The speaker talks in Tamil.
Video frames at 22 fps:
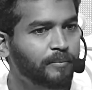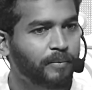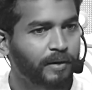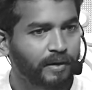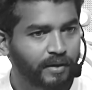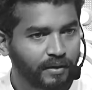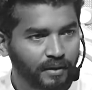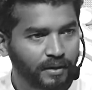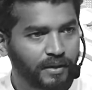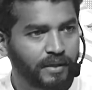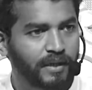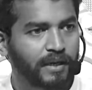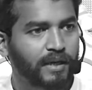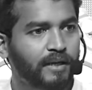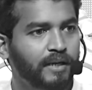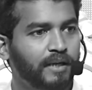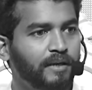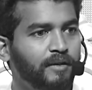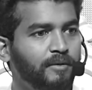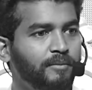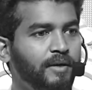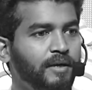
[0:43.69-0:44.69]
பட்டு ஏழு
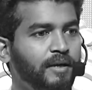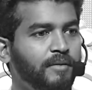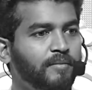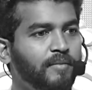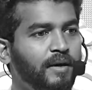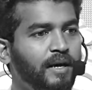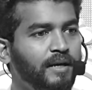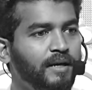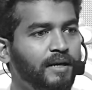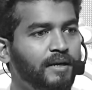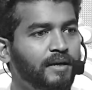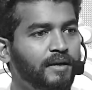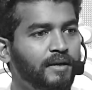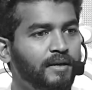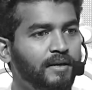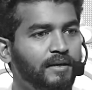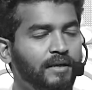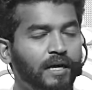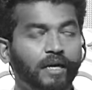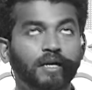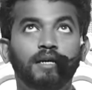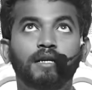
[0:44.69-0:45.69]
எட்டு பேராக மாறிட்டாரு
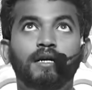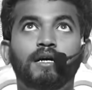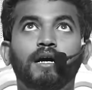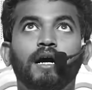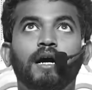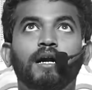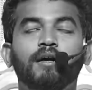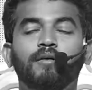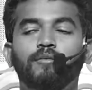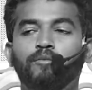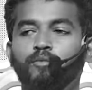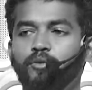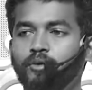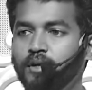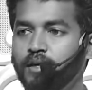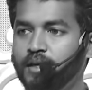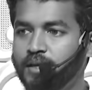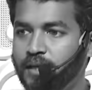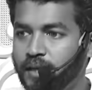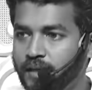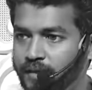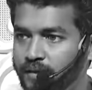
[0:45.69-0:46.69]
டக்குன்னு காணாமல்
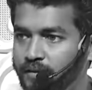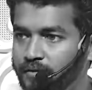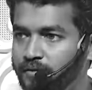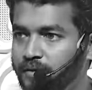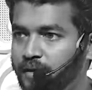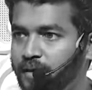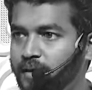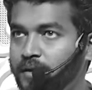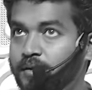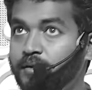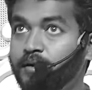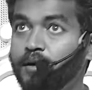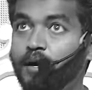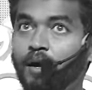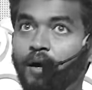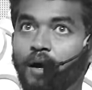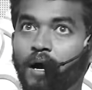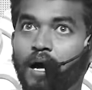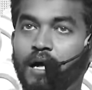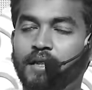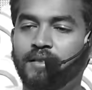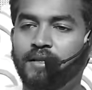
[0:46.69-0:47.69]
போகிறாரு டக்குன்னு வராரு
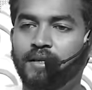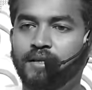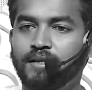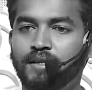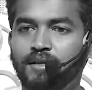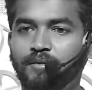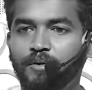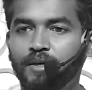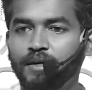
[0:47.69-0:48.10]
அந்தரத்தில்